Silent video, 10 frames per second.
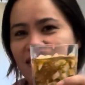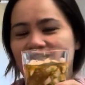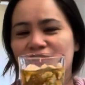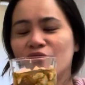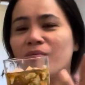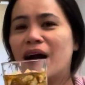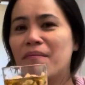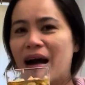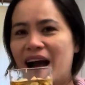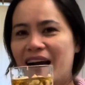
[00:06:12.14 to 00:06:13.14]
sa inyong mga
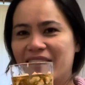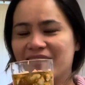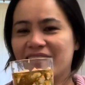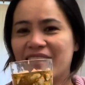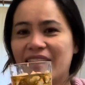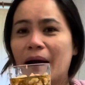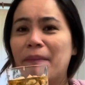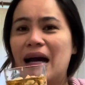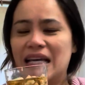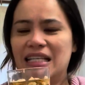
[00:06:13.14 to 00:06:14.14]
bahay. Kaya
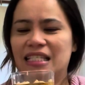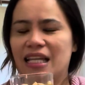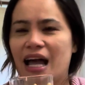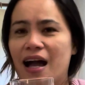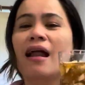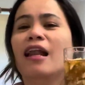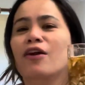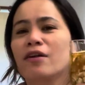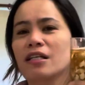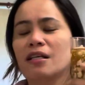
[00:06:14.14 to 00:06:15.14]
napaka-easy lang.
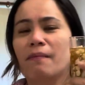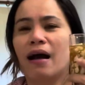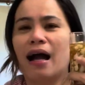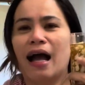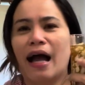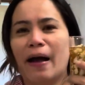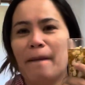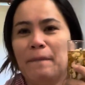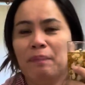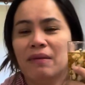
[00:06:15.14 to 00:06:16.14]
Lalo na sa mga
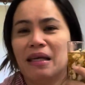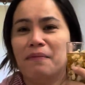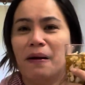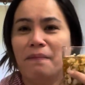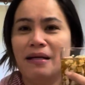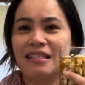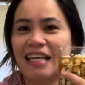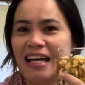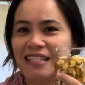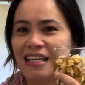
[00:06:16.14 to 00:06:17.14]
ibang
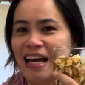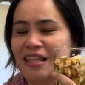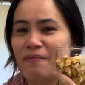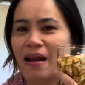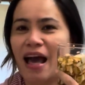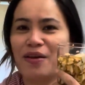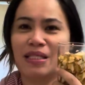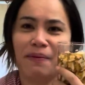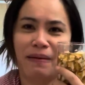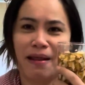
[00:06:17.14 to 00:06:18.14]
bansa dyan na malayo
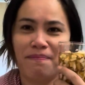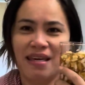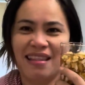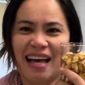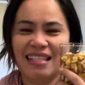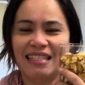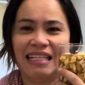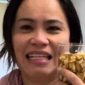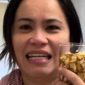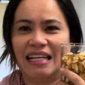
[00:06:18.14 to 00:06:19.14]
sa Pilipinas
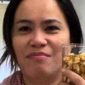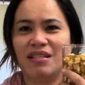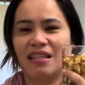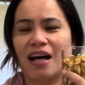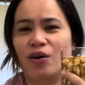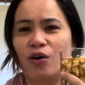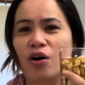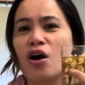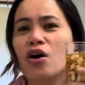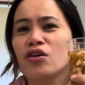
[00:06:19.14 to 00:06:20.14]
na nag-crave sa taho,
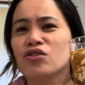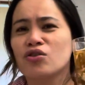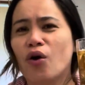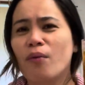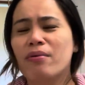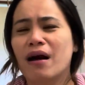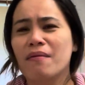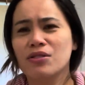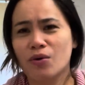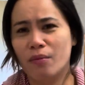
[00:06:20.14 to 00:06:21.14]

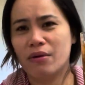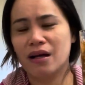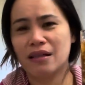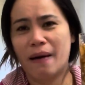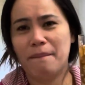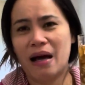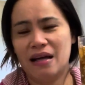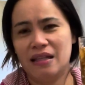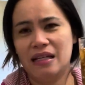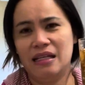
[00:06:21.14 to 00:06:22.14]
sobrang sobrang
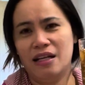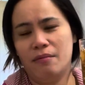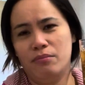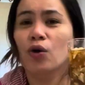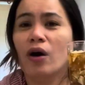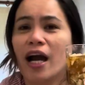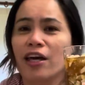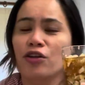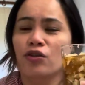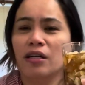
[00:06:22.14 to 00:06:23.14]
napakadali lang po. Kung
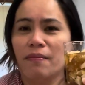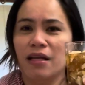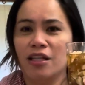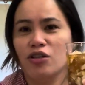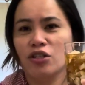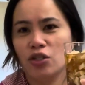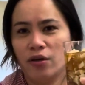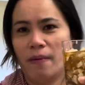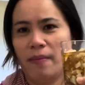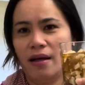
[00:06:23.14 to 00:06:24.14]
ayaw nyo gamitin yung
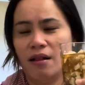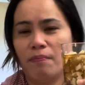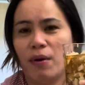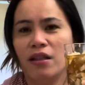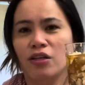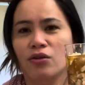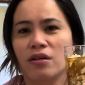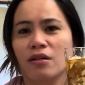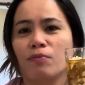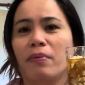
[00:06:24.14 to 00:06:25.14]
soya milk, pwede, nyo
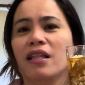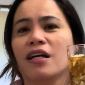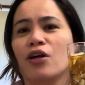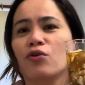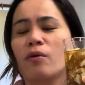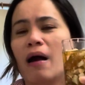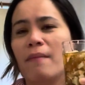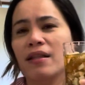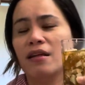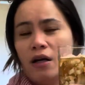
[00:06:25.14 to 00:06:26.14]
pwede kayong
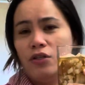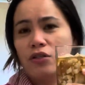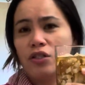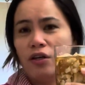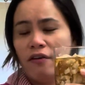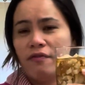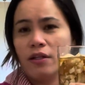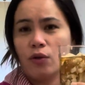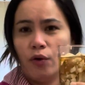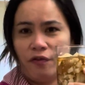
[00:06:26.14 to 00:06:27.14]
gumamit ng yung soft na
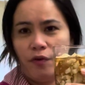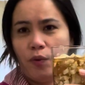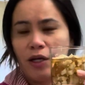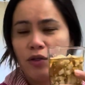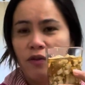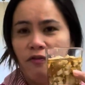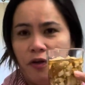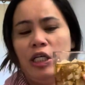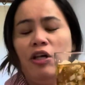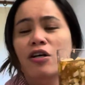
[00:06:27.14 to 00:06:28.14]
tofu, wag yung
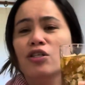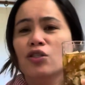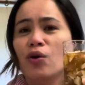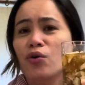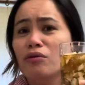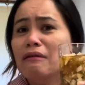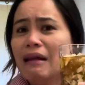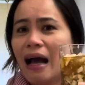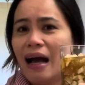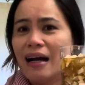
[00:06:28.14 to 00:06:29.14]
firm. So, yun
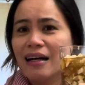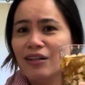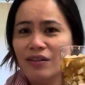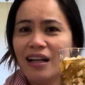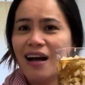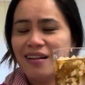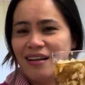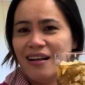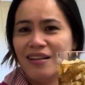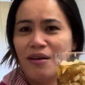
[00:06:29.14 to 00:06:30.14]
lang. Ganun lang
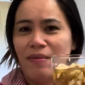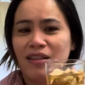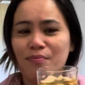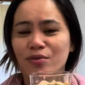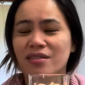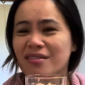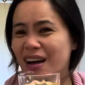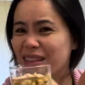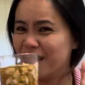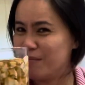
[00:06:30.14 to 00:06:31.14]
kadali, di ba? Tapos
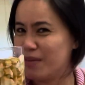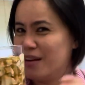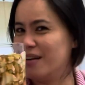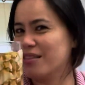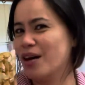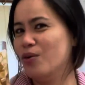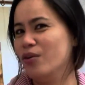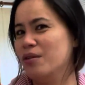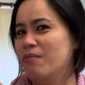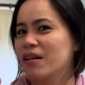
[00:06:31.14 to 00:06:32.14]
nakatikim ko na ng taho,
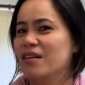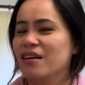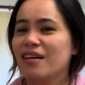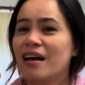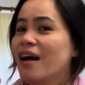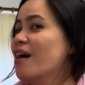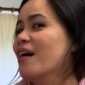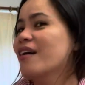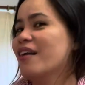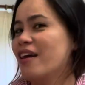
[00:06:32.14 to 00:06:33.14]
eh, di ba? Di,
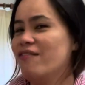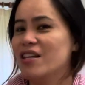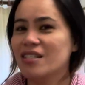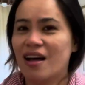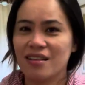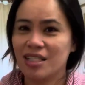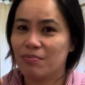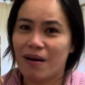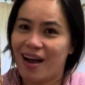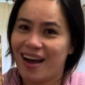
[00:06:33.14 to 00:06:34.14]
craving
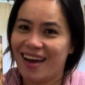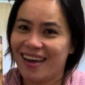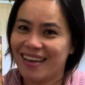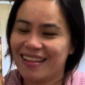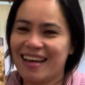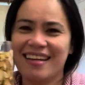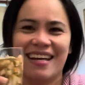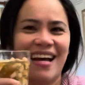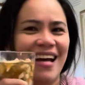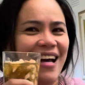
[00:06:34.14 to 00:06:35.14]
satisfied.
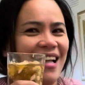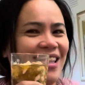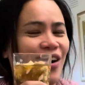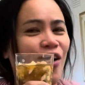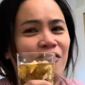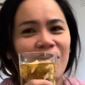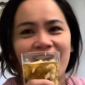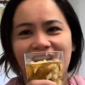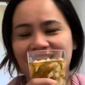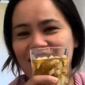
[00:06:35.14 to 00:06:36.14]
Ayan. Hope you
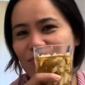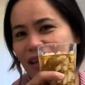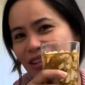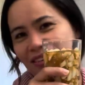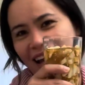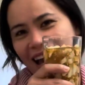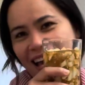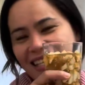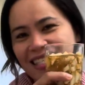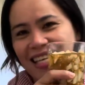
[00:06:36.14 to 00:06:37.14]
like this video,
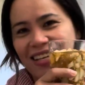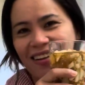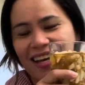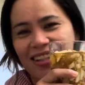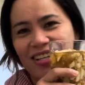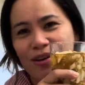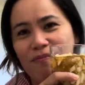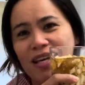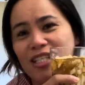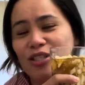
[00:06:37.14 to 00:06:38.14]
guys. See you later.
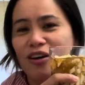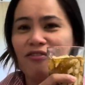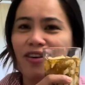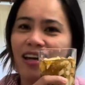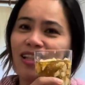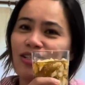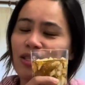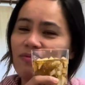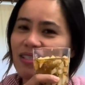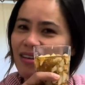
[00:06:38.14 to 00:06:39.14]
Please don't forget to
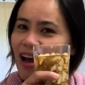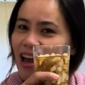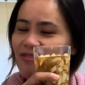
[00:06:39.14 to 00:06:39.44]
subscribe,